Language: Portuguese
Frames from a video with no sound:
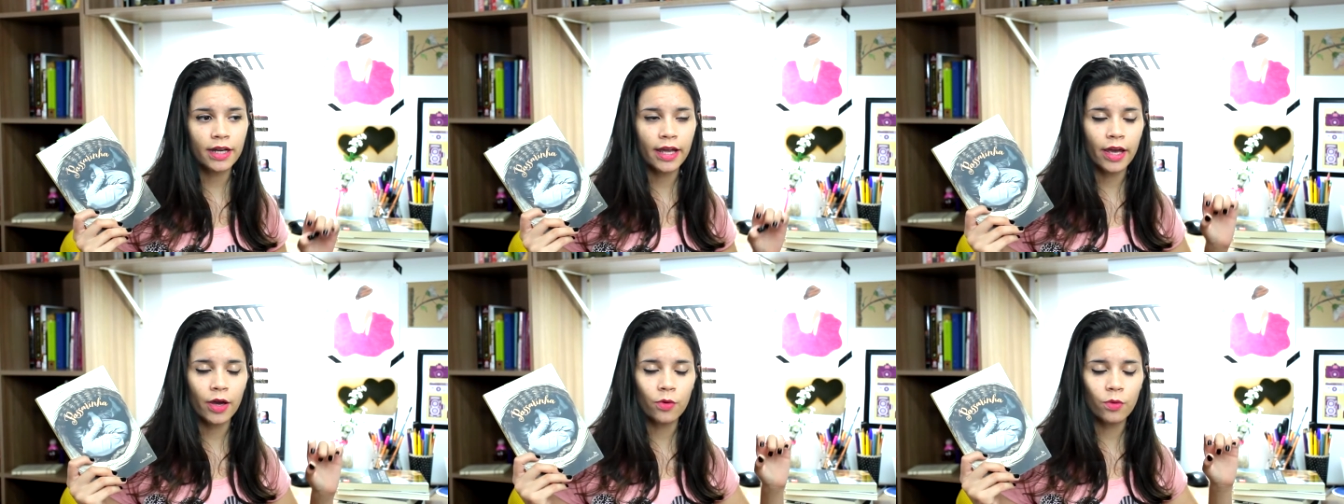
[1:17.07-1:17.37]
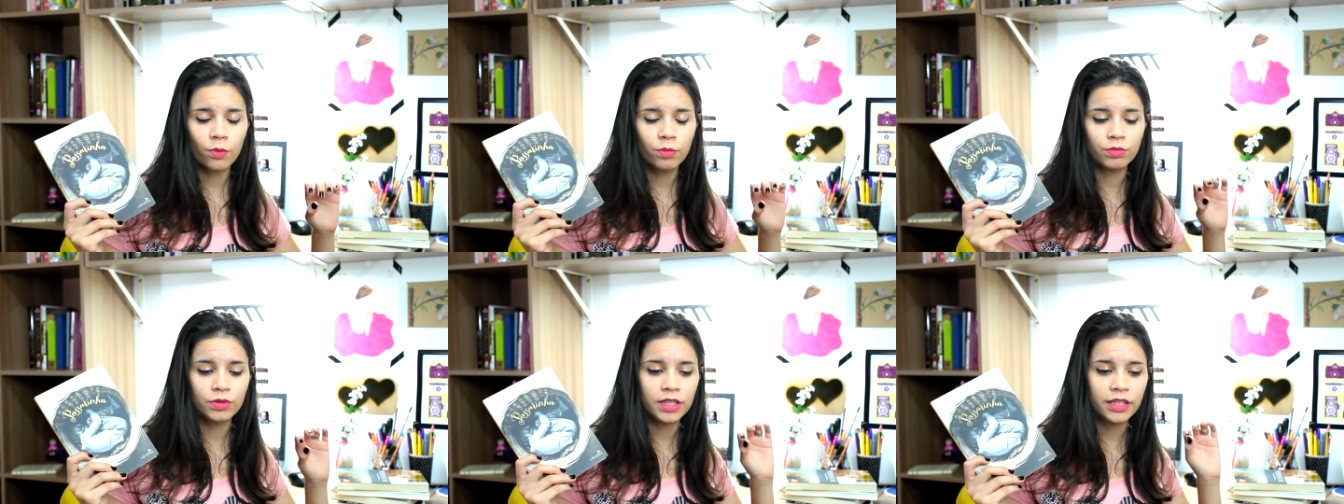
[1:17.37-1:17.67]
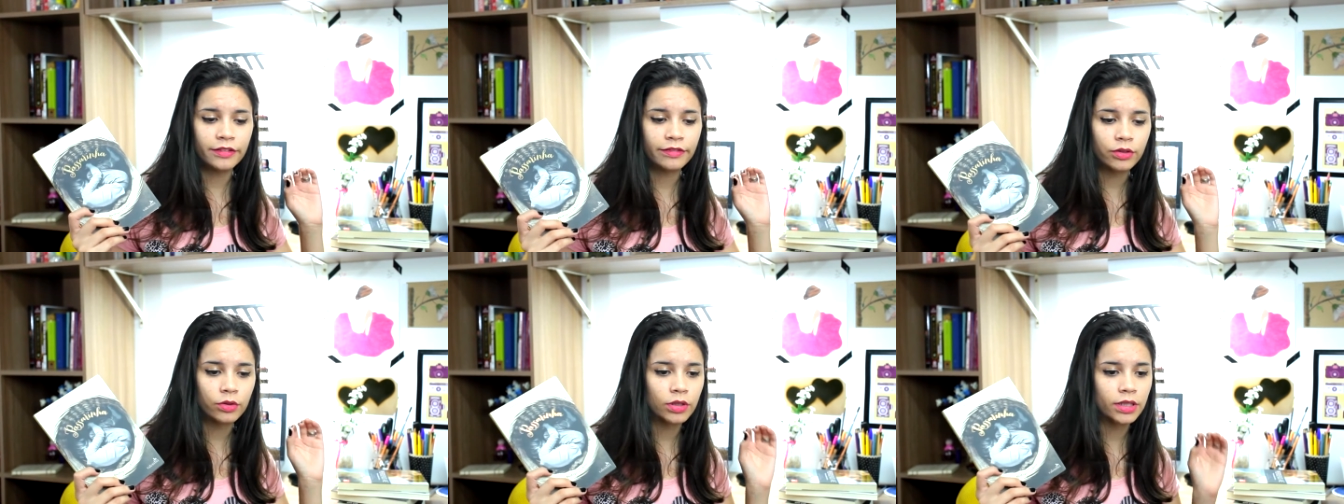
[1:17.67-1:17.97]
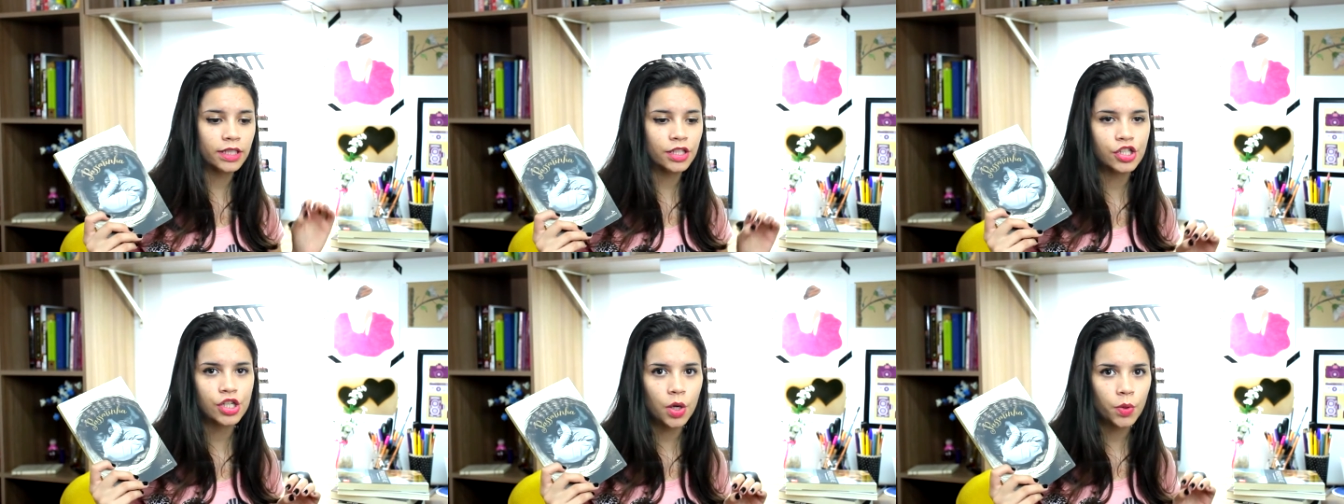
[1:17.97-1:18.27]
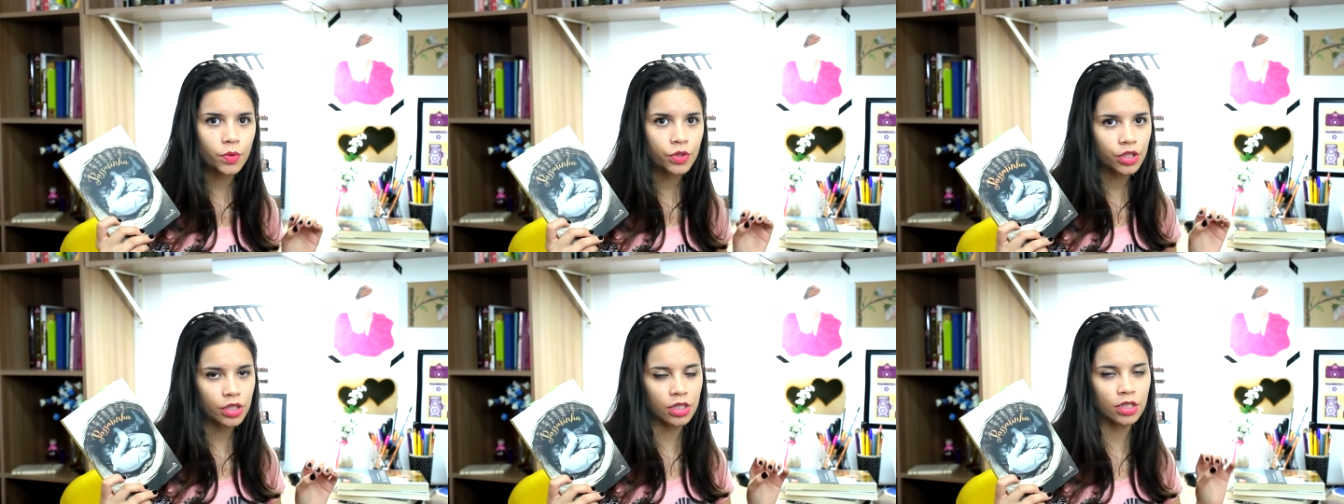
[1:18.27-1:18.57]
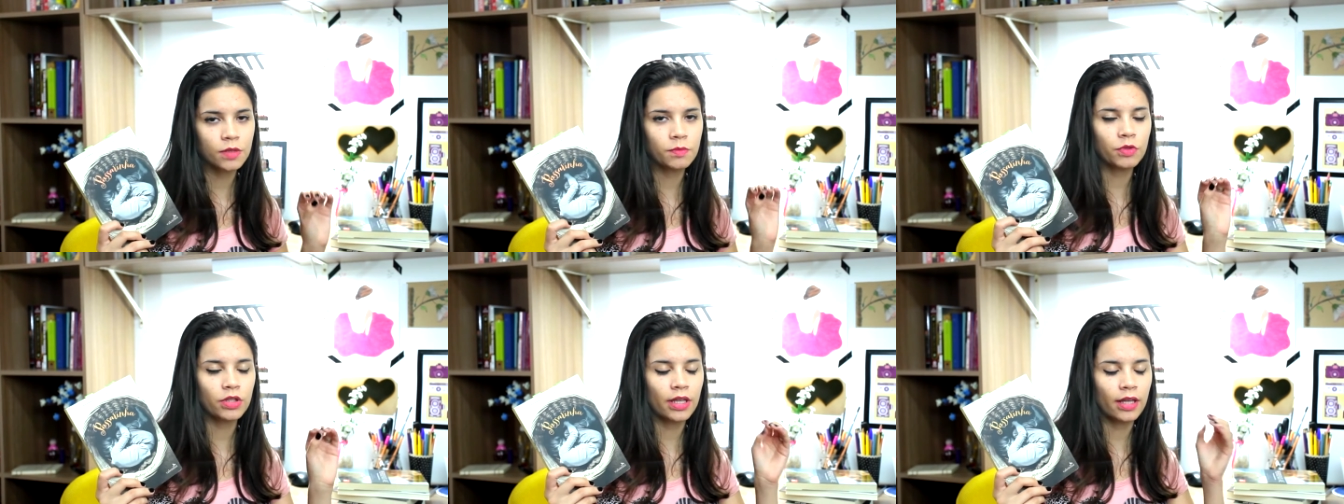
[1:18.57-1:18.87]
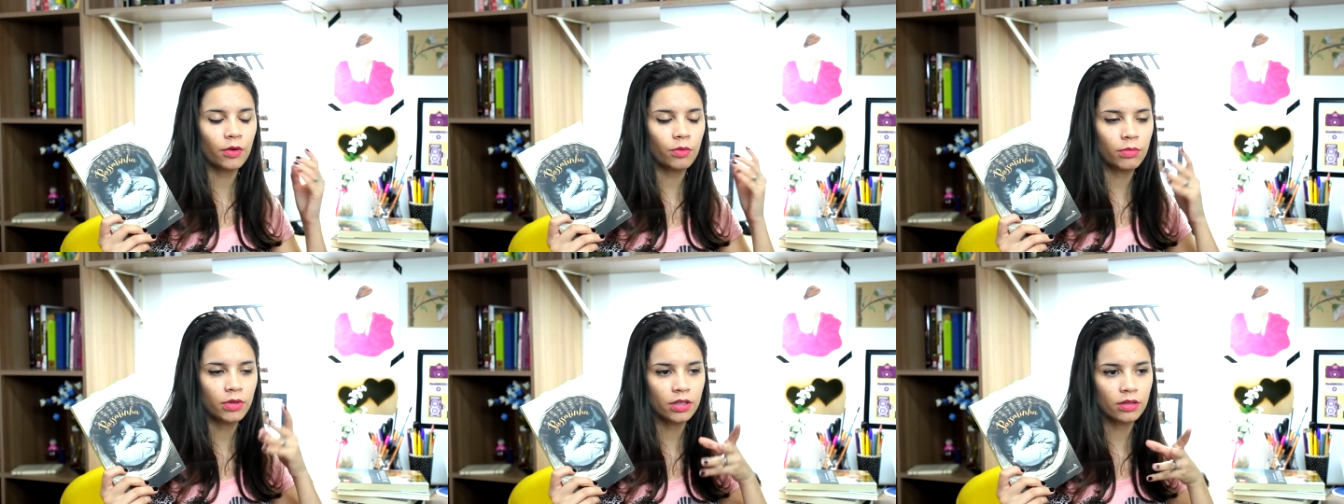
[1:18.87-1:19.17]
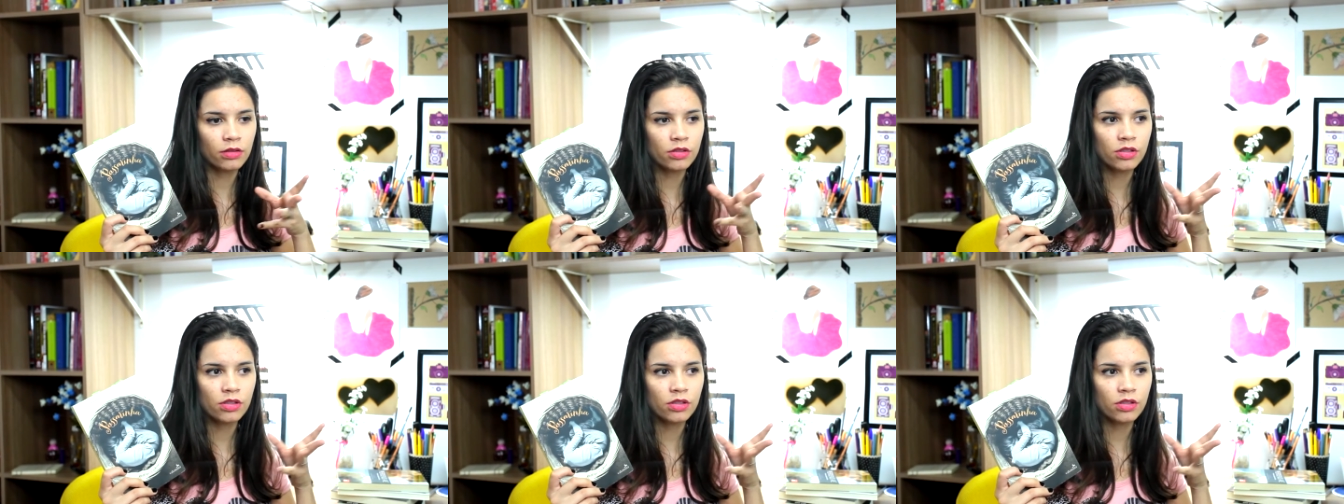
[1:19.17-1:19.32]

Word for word: é um nível ali de autismo, né? Uma,